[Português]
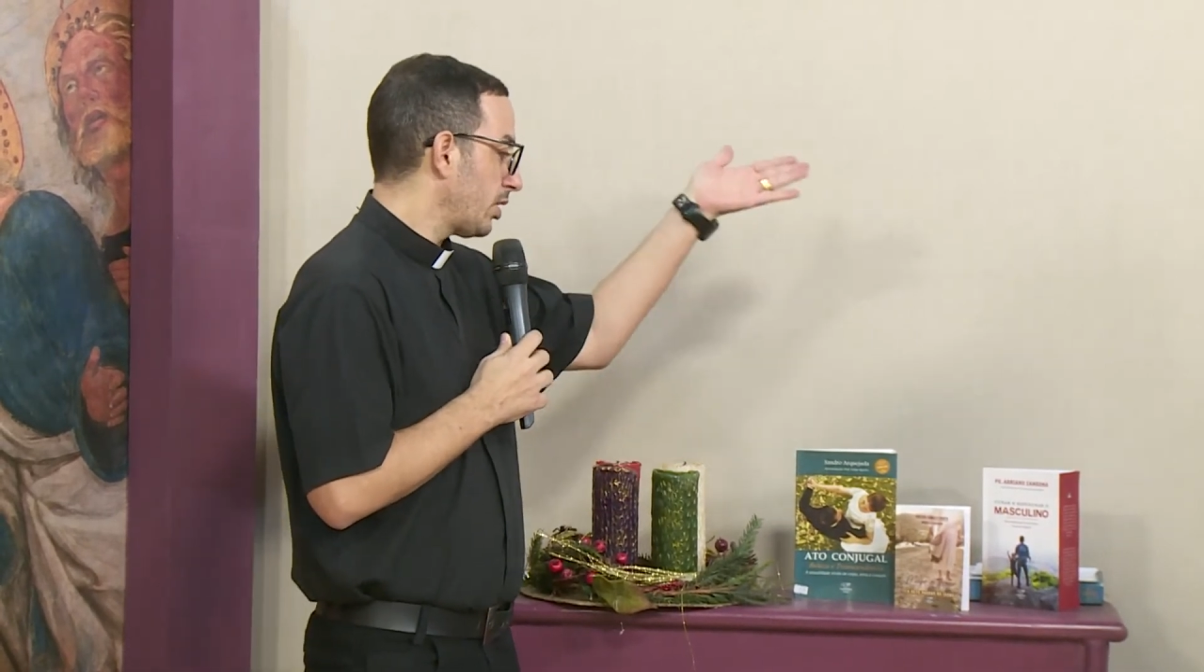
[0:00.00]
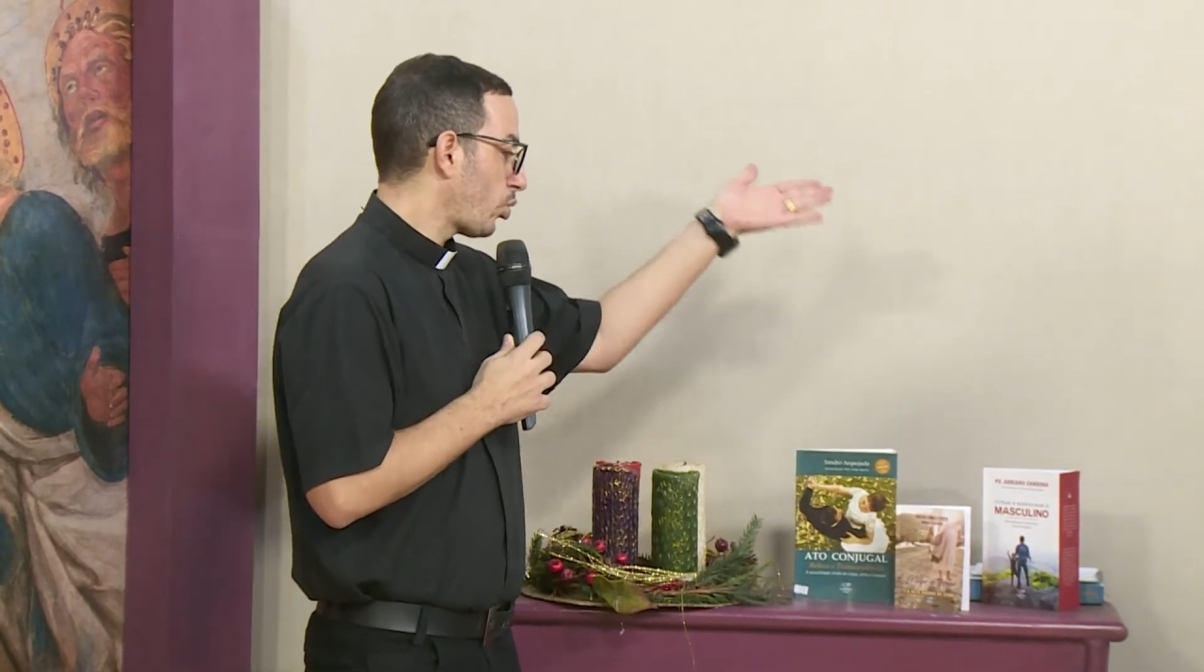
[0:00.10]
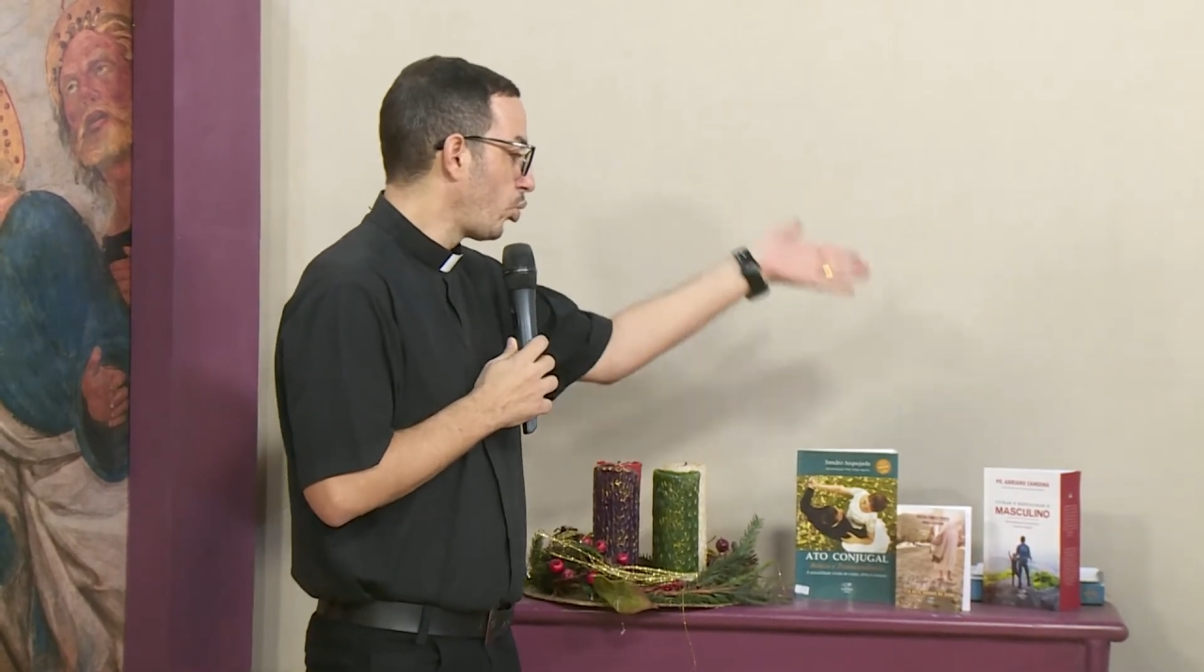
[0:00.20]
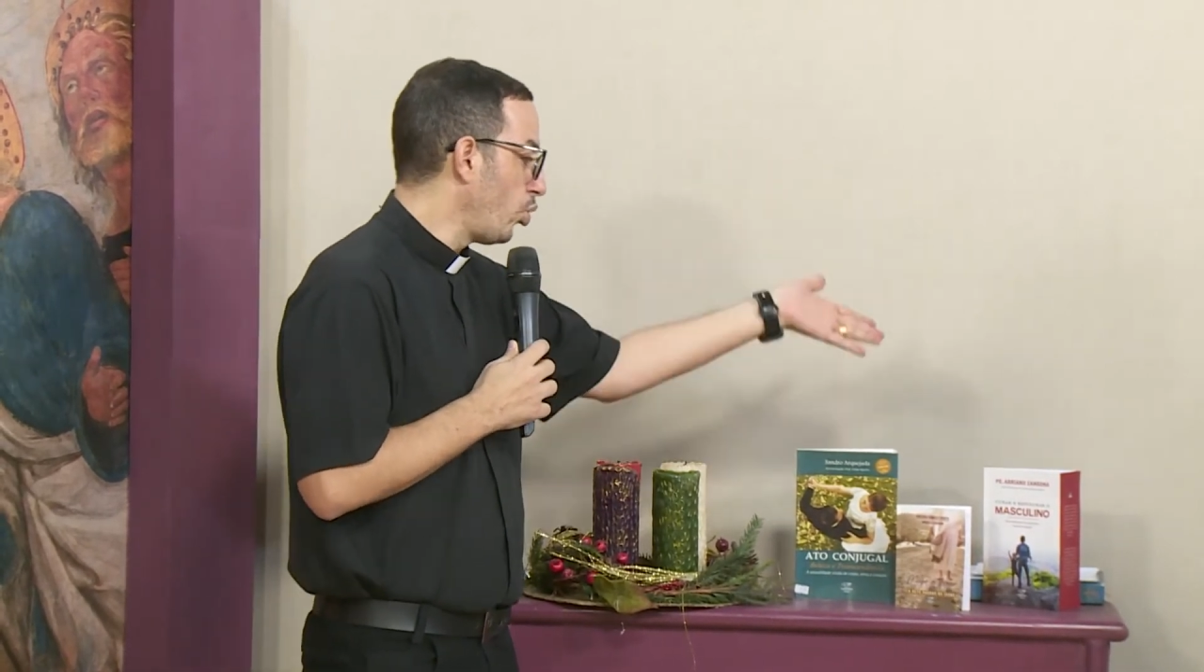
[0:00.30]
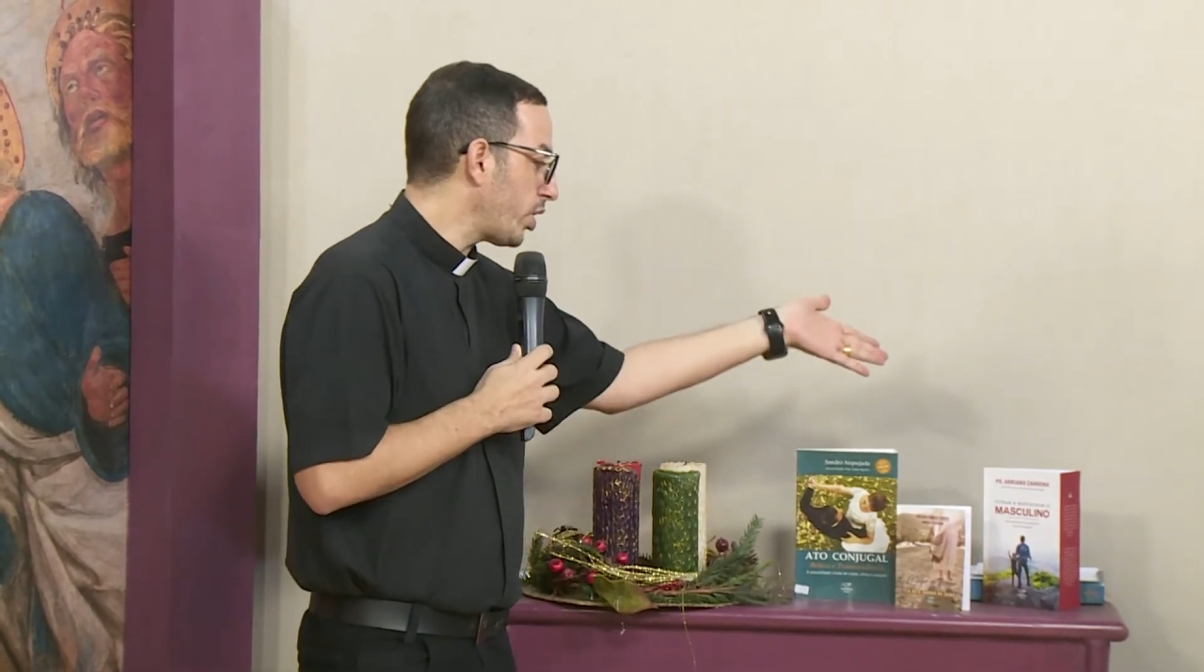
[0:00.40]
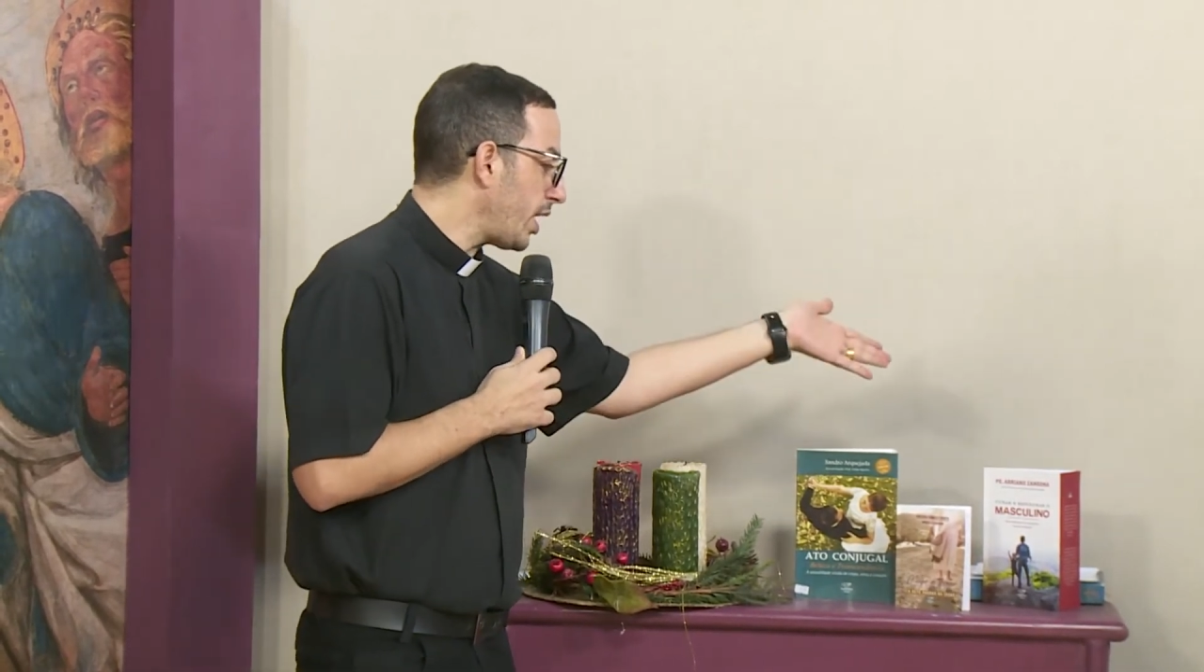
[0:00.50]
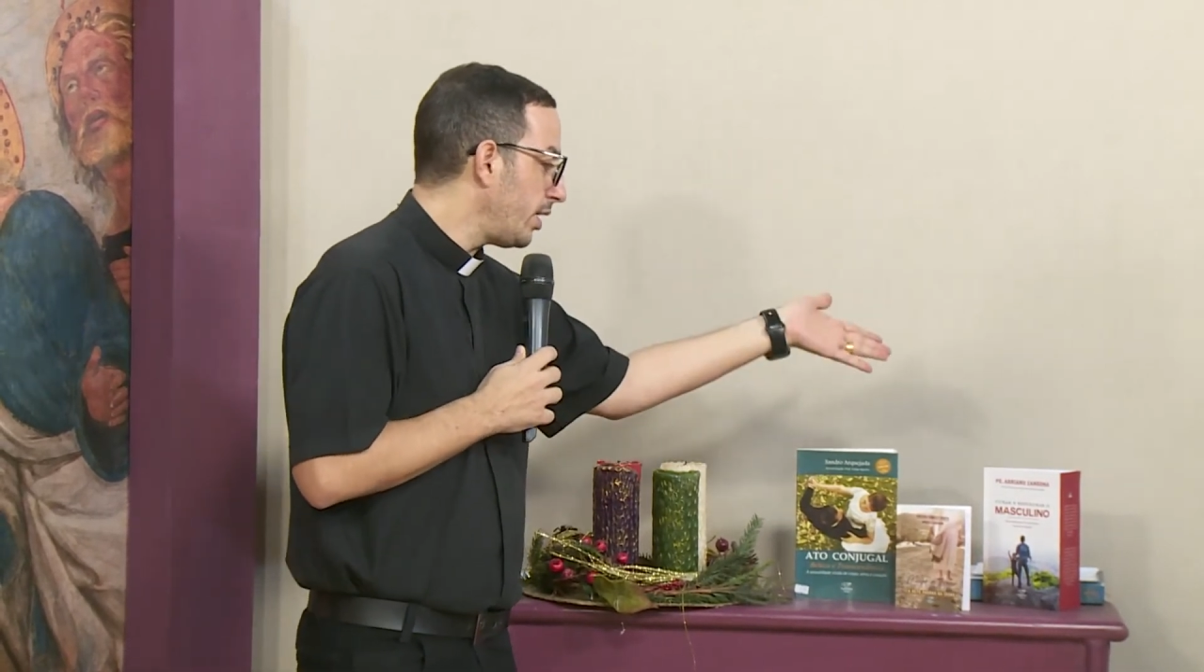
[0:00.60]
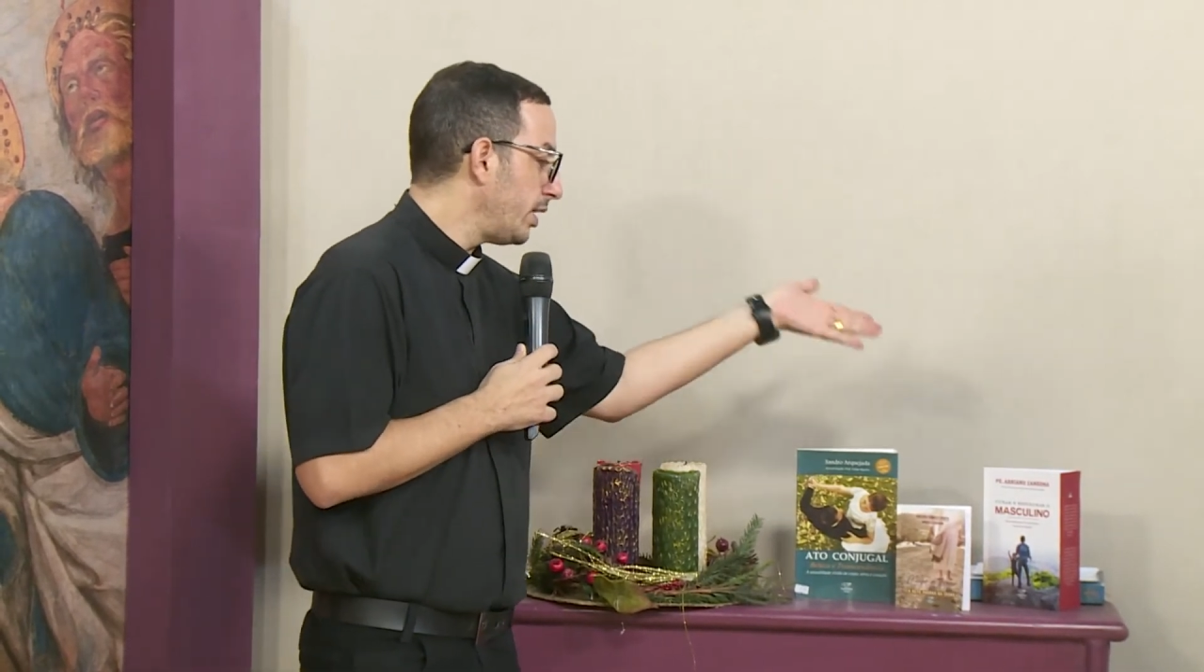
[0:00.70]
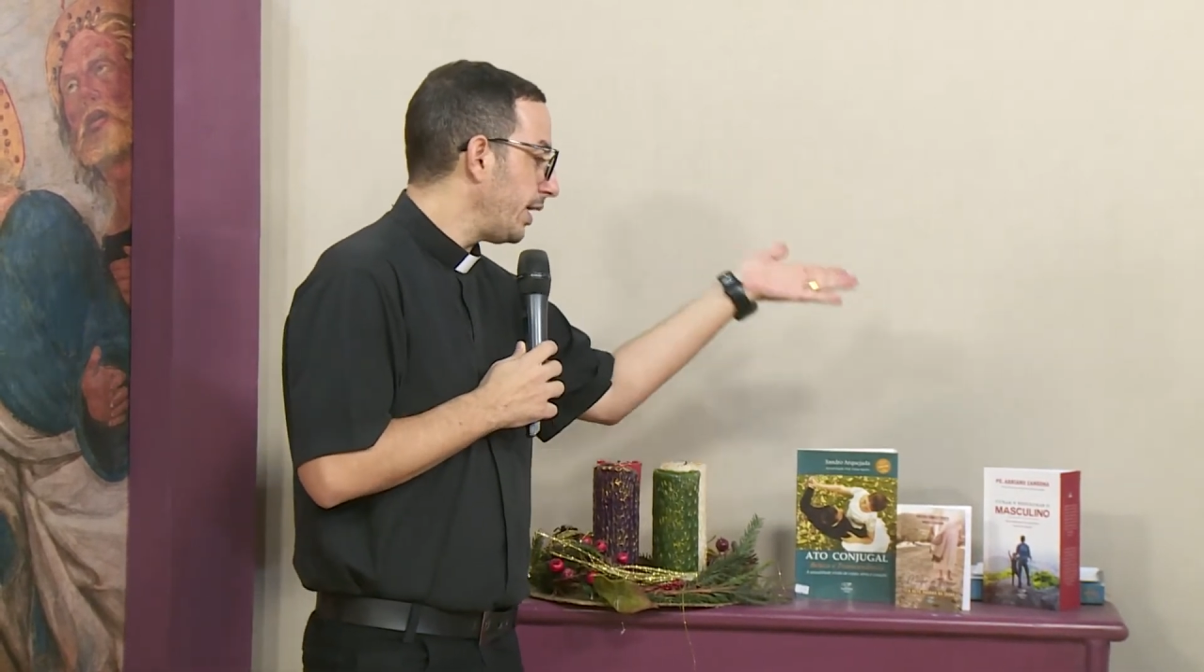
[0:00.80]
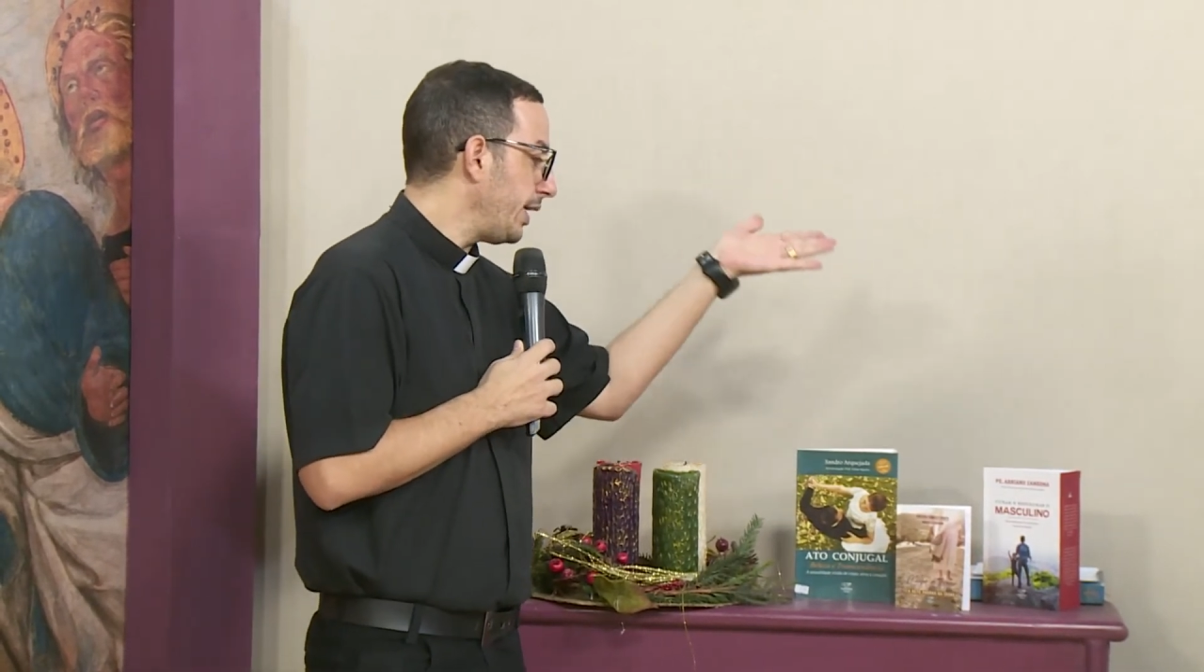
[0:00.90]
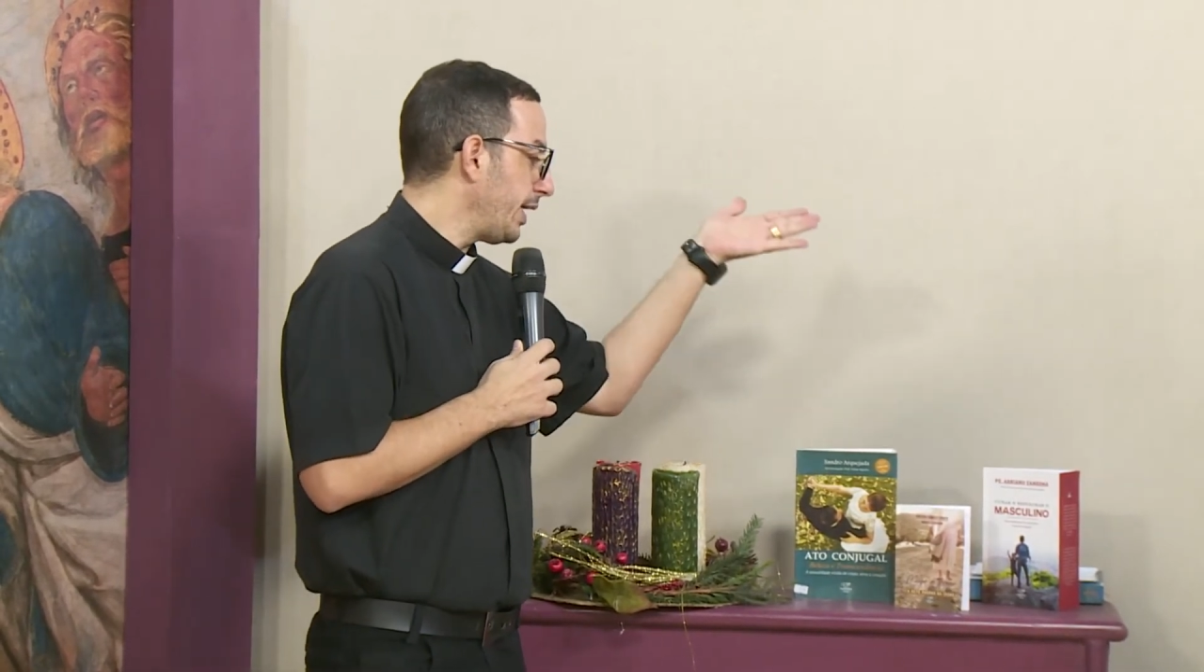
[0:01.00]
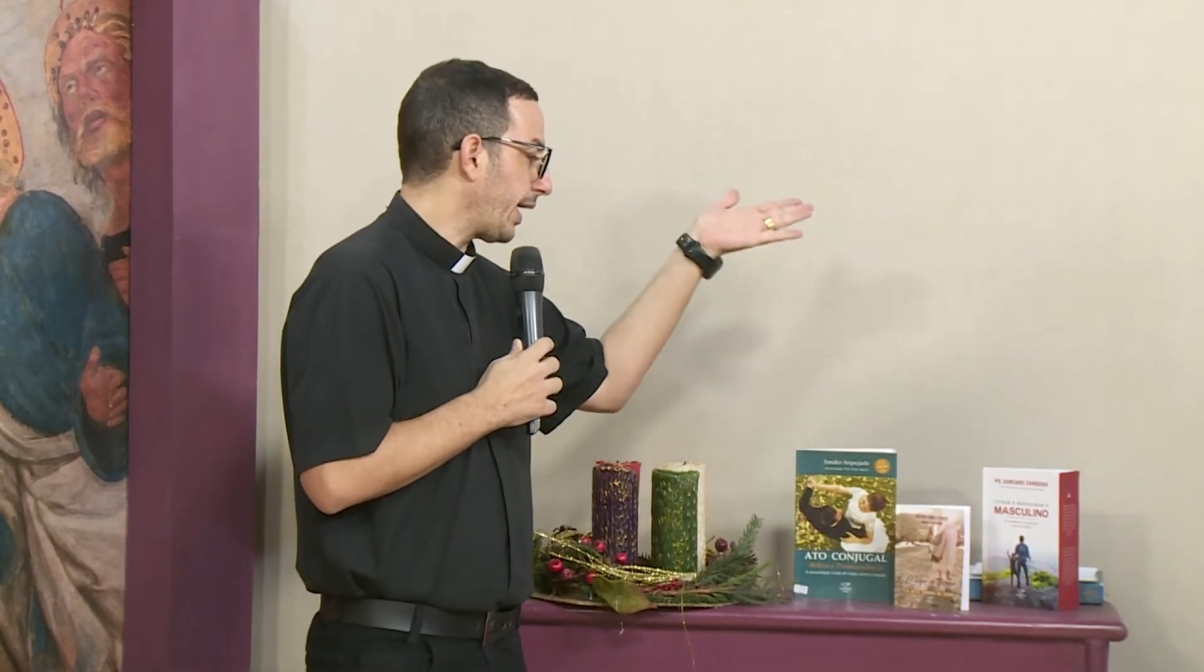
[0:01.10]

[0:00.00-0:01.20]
Cura e